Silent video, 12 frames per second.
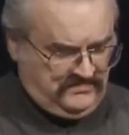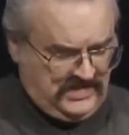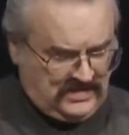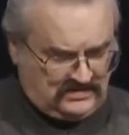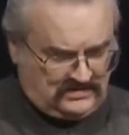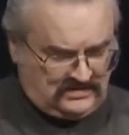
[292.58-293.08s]

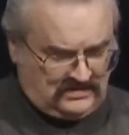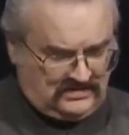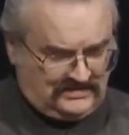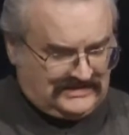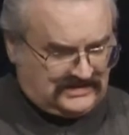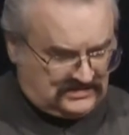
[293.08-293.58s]

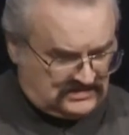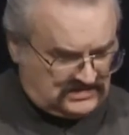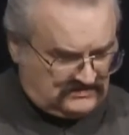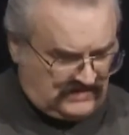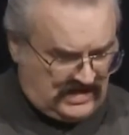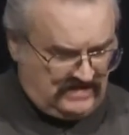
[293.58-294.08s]
Некоторые так
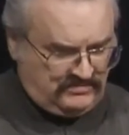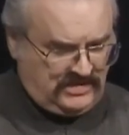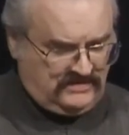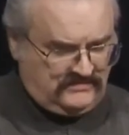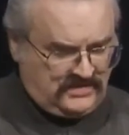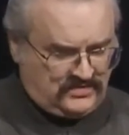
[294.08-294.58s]

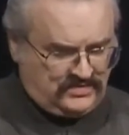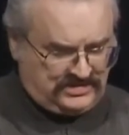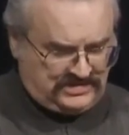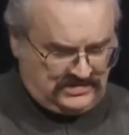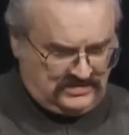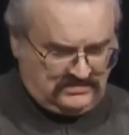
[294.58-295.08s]
называемые
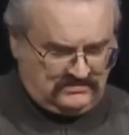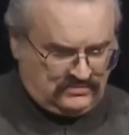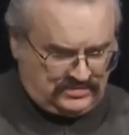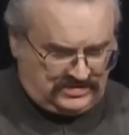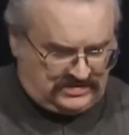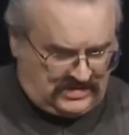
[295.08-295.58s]
верующие,
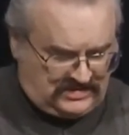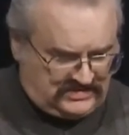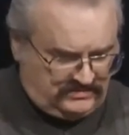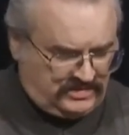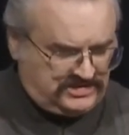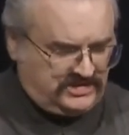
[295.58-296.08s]
ну, считая
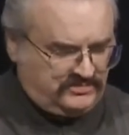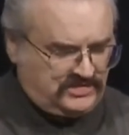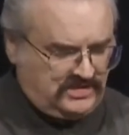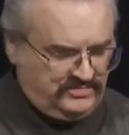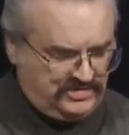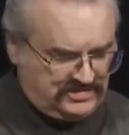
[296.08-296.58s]
себя
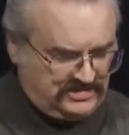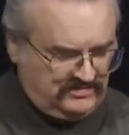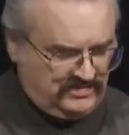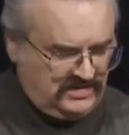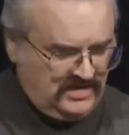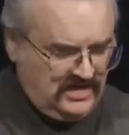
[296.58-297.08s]
чем-то
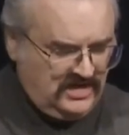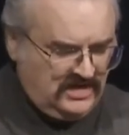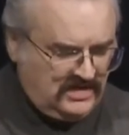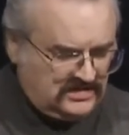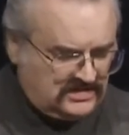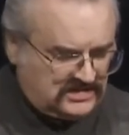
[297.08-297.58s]
обиженными,
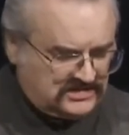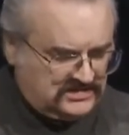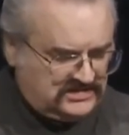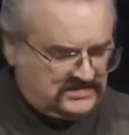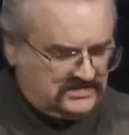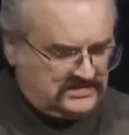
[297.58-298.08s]
даже
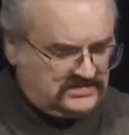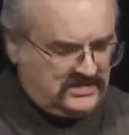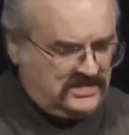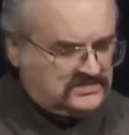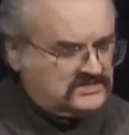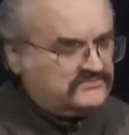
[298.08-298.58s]
не
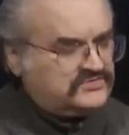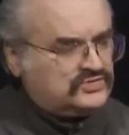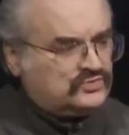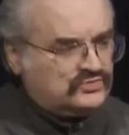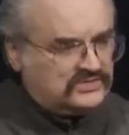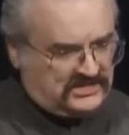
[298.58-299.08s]
стесняются в
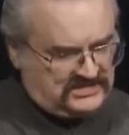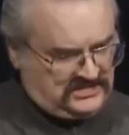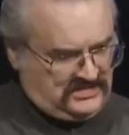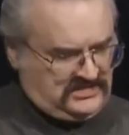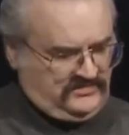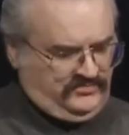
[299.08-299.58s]
суд на
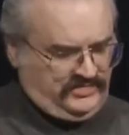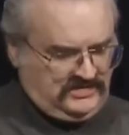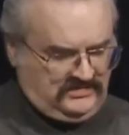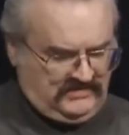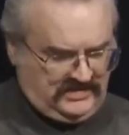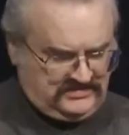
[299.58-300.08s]
церковь
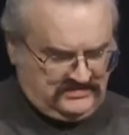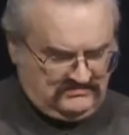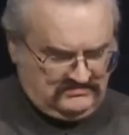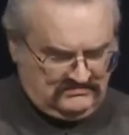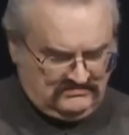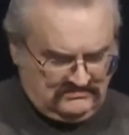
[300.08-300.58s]
подавать,
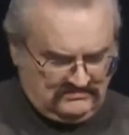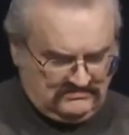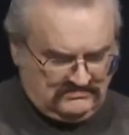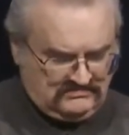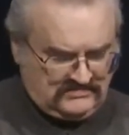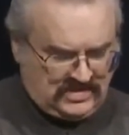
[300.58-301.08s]

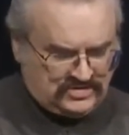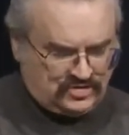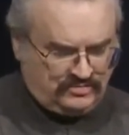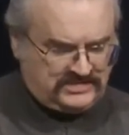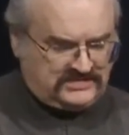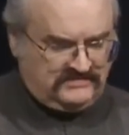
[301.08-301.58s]

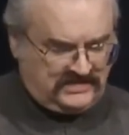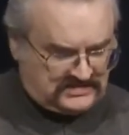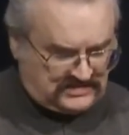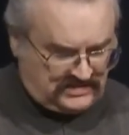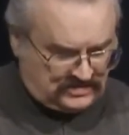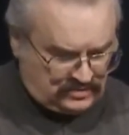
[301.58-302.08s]
чтобы
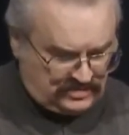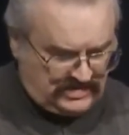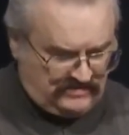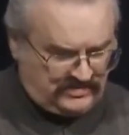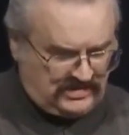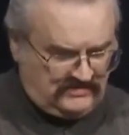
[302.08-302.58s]
светская
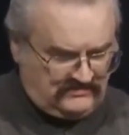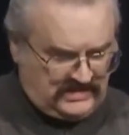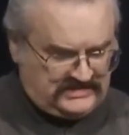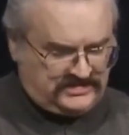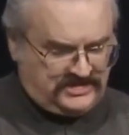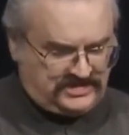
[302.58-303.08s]
судебная
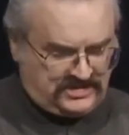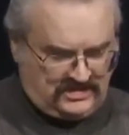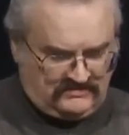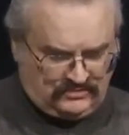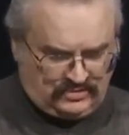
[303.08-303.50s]
власть решала